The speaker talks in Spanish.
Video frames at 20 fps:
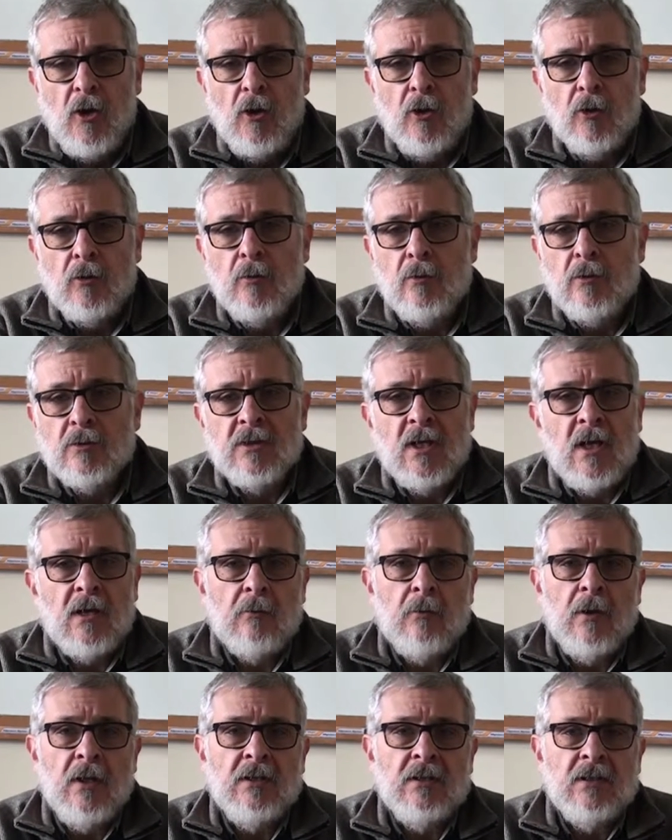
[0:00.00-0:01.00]
lo que uno se da
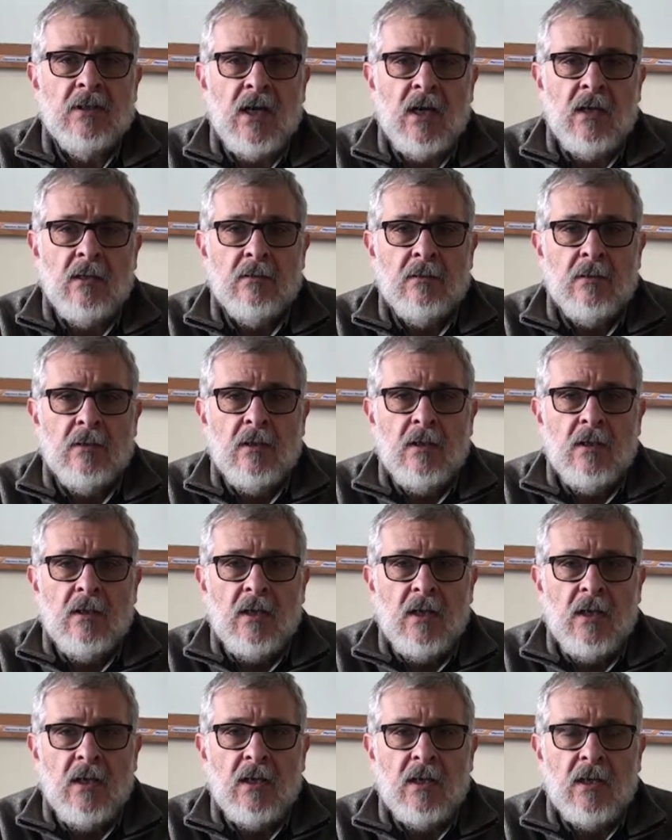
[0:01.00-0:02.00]
cuenta
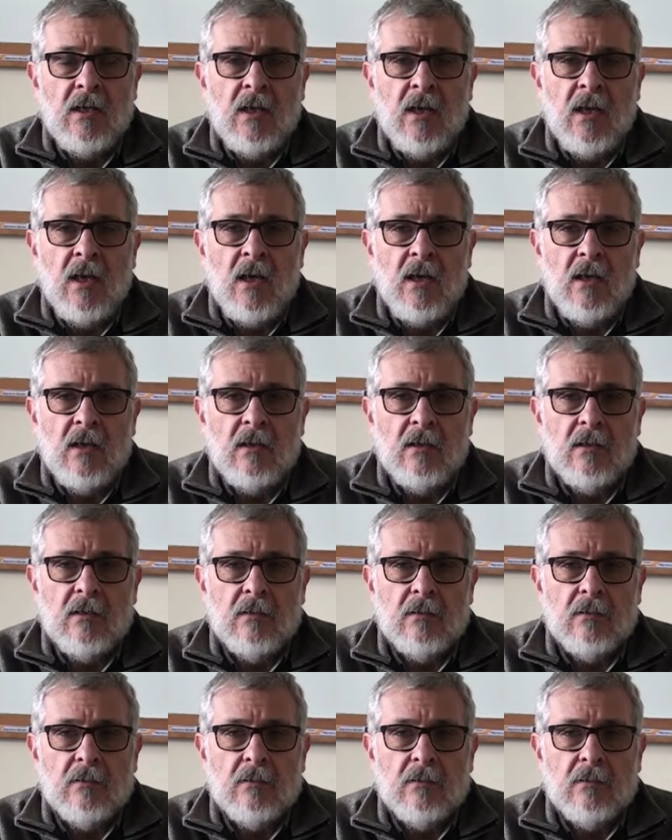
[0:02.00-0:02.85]
es que